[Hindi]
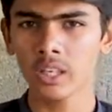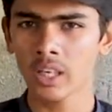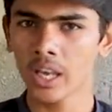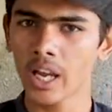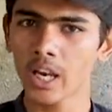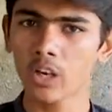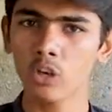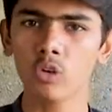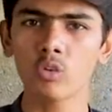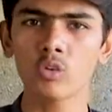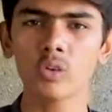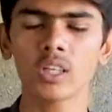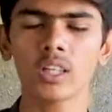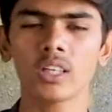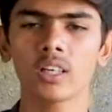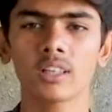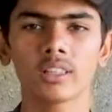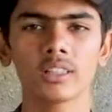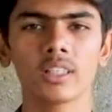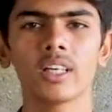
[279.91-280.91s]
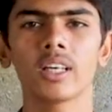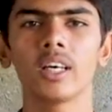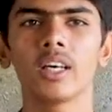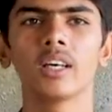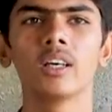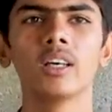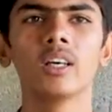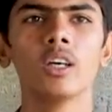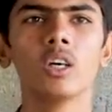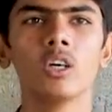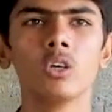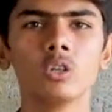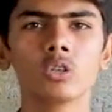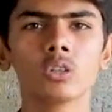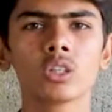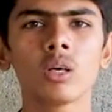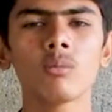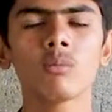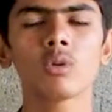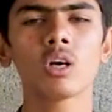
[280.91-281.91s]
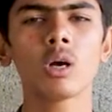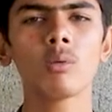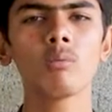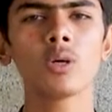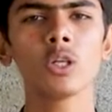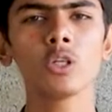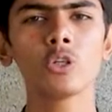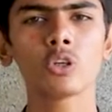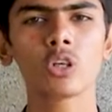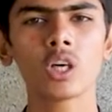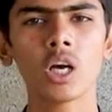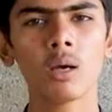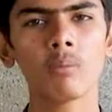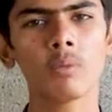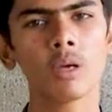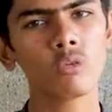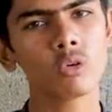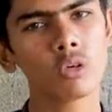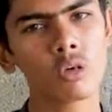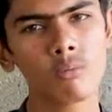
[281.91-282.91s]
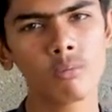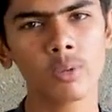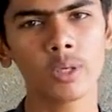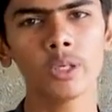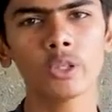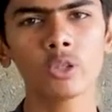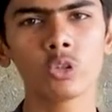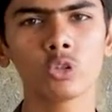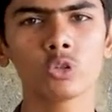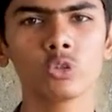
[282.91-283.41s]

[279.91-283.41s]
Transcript: हैंड ओवर कर देना है उसका मुकम्मल जो काम है वो कम्प्लीट हो